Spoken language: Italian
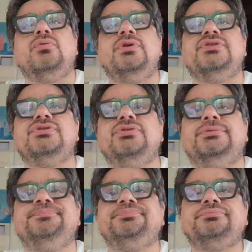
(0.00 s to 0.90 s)

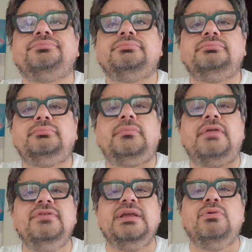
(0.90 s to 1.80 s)
questo,
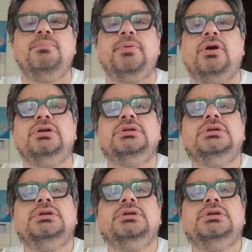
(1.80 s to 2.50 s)
vediamo un po'.